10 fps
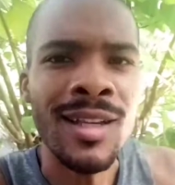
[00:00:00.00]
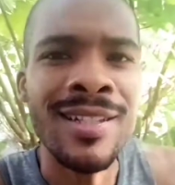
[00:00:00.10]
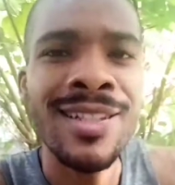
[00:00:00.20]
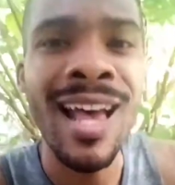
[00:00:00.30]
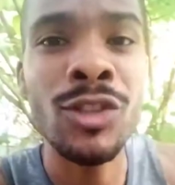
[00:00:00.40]

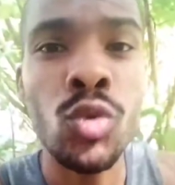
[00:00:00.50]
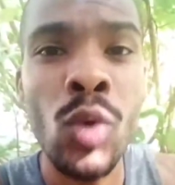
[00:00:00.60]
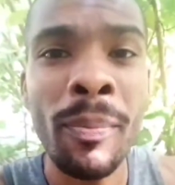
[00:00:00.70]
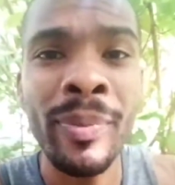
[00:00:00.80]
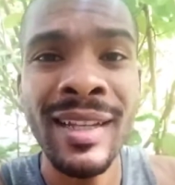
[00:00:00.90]
se a
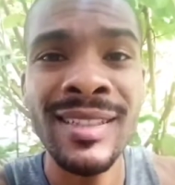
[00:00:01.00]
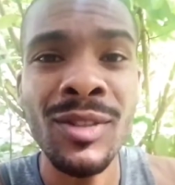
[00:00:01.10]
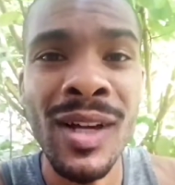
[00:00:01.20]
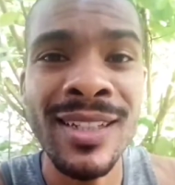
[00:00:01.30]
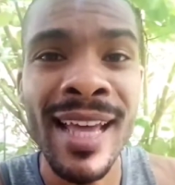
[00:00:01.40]
sua
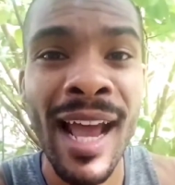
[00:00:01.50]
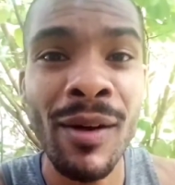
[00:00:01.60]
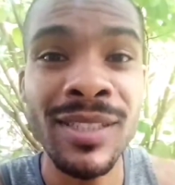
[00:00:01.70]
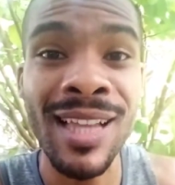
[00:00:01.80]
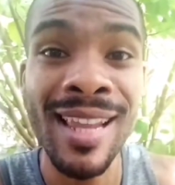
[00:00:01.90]
pressão
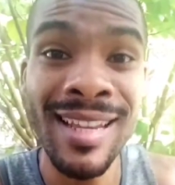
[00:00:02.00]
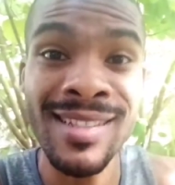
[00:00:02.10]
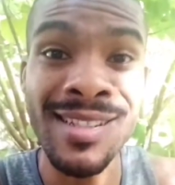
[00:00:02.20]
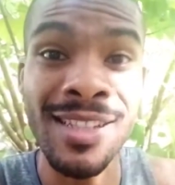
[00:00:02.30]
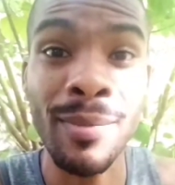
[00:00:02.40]
arterial está lá em
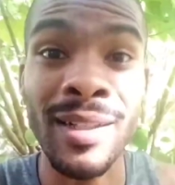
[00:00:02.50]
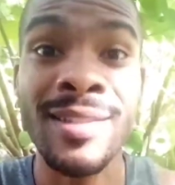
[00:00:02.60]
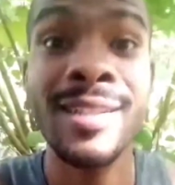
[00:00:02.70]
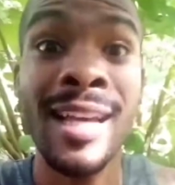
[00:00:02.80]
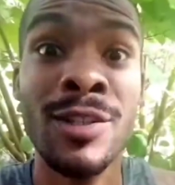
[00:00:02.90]
cima,
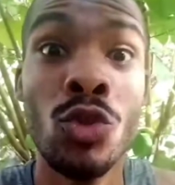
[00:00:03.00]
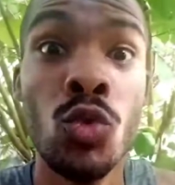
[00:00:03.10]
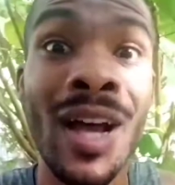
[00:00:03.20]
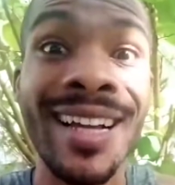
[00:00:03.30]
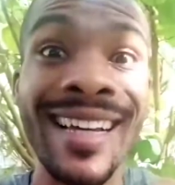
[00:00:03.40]
se a
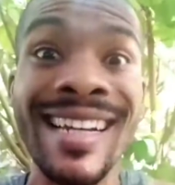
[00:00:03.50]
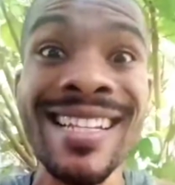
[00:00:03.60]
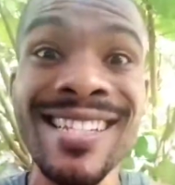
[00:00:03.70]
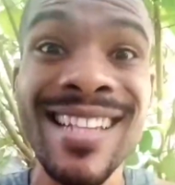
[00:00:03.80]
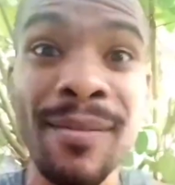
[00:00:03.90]
sua
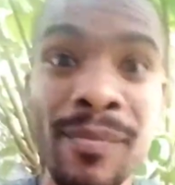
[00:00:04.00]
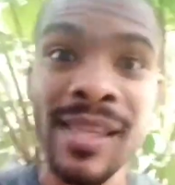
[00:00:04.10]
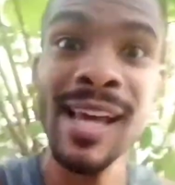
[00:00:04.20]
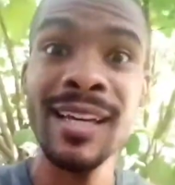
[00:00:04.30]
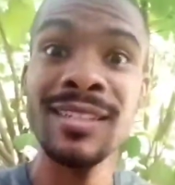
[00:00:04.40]

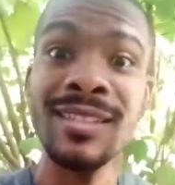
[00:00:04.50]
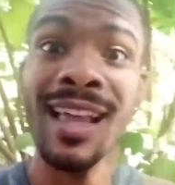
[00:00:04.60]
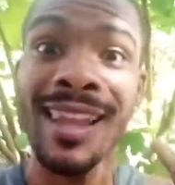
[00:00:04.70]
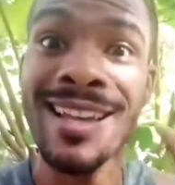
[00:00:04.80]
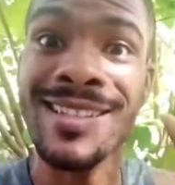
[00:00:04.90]
glicemia está
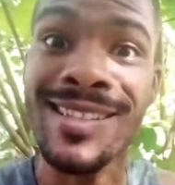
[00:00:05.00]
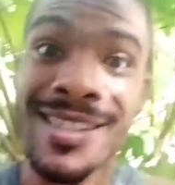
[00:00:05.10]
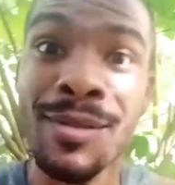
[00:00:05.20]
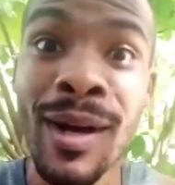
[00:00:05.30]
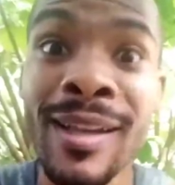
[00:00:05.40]
lá em
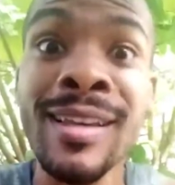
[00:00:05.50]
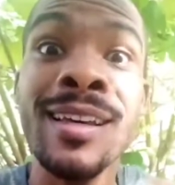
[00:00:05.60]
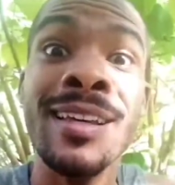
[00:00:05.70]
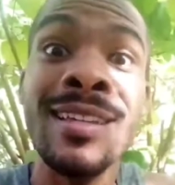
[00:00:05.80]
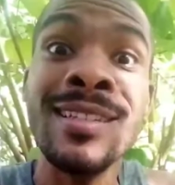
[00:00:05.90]
cima
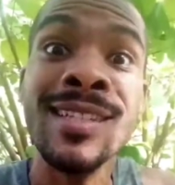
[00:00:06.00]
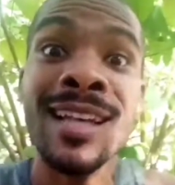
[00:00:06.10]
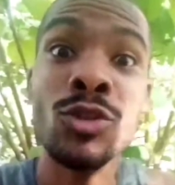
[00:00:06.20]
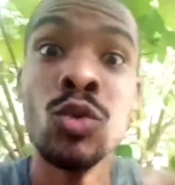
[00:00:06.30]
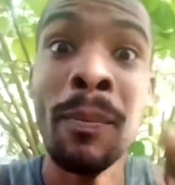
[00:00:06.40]
e se a
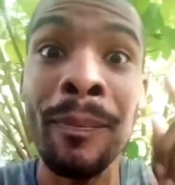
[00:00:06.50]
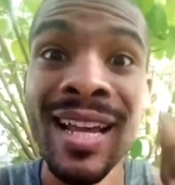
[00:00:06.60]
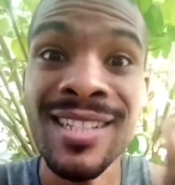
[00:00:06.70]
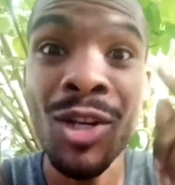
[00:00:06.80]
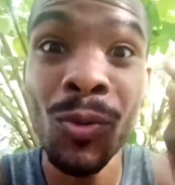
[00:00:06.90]
sua
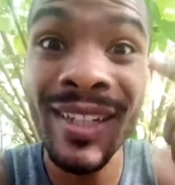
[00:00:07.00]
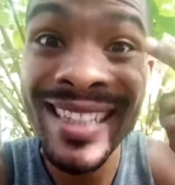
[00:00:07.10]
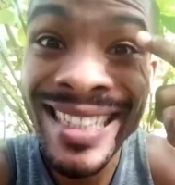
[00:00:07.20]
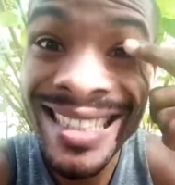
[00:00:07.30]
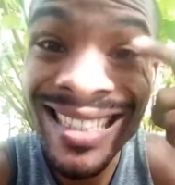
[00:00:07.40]
pressão
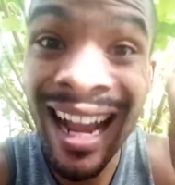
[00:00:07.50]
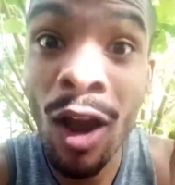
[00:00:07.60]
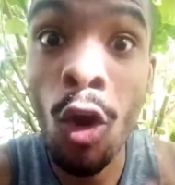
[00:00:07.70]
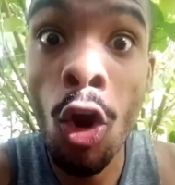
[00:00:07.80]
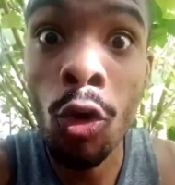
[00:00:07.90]

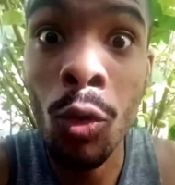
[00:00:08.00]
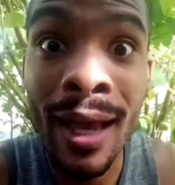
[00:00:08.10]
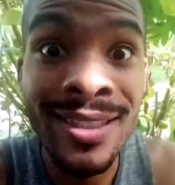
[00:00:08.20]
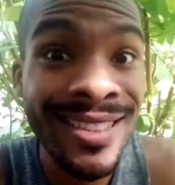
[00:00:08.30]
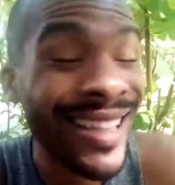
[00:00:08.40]

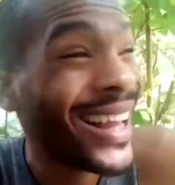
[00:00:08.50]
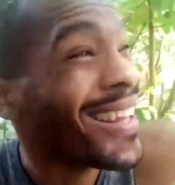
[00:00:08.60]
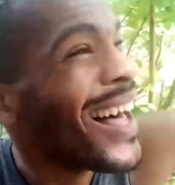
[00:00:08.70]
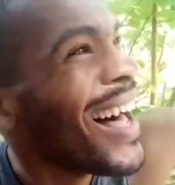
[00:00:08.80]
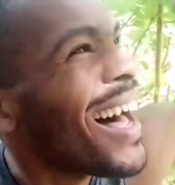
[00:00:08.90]
intraocular está
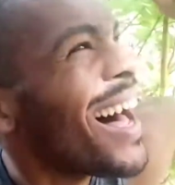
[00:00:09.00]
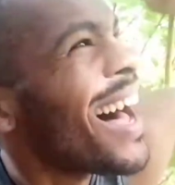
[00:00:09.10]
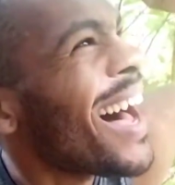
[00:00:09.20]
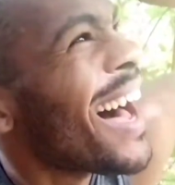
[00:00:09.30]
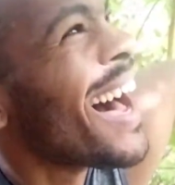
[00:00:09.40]

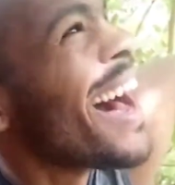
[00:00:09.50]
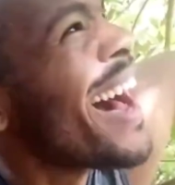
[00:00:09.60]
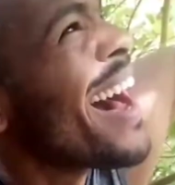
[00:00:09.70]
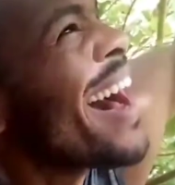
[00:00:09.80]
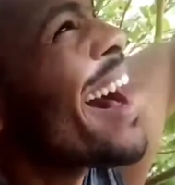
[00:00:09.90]

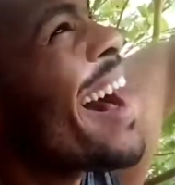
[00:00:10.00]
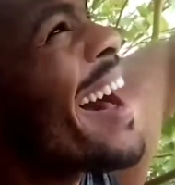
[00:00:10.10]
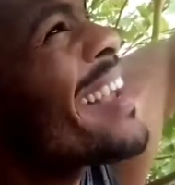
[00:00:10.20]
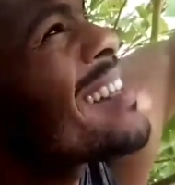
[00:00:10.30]
lá em